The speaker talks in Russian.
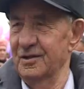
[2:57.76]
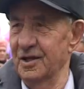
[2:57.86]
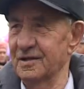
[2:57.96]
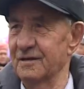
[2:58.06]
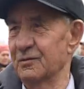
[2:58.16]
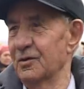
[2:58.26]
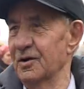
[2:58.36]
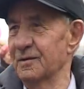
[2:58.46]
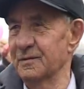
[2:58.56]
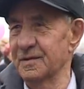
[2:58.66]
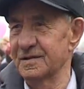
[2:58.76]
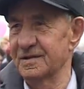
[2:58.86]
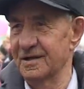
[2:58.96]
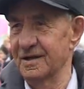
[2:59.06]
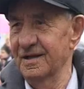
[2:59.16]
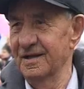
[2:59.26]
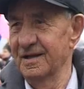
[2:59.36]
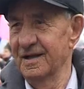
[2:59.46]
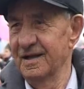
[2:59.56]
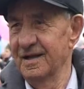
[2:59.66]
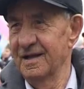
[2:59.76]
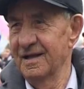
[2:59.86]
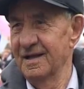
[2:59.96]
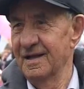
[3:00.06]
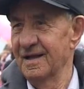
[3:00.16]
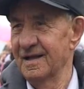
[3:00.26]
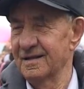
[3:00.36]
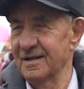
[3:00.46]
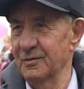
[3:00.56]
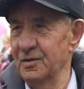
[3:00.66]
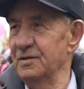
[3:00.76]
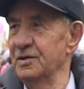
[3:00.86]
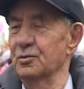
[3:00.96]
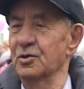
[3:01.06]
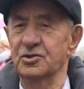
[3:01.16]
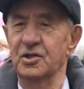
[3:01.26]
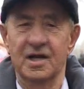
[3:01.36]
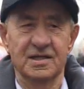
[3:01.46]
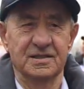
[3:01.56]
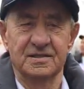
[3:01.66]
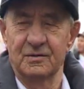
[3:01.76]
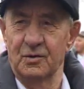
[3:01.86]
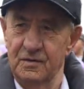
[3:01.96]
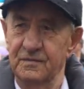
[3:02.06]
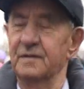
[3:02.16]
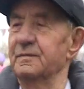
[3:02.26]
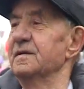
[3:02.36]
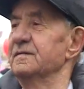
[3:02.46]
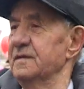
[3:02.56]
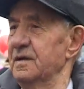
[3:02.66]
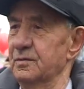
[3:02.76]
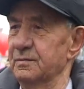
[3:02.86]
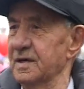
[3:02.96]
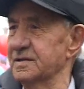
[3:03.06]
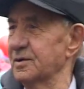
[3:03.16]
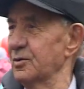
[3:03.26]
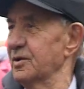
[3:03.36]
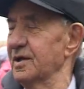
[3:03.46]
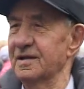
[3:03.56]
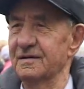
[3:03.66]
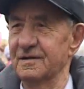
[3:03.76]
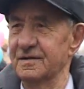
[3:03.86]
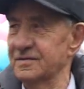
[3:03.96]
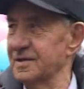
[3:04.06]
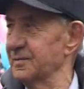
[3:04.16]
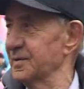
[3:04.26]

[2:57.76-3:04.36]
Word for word: Я доволен, да. Да, и не то, что я один доволен, и масса людей довольны все.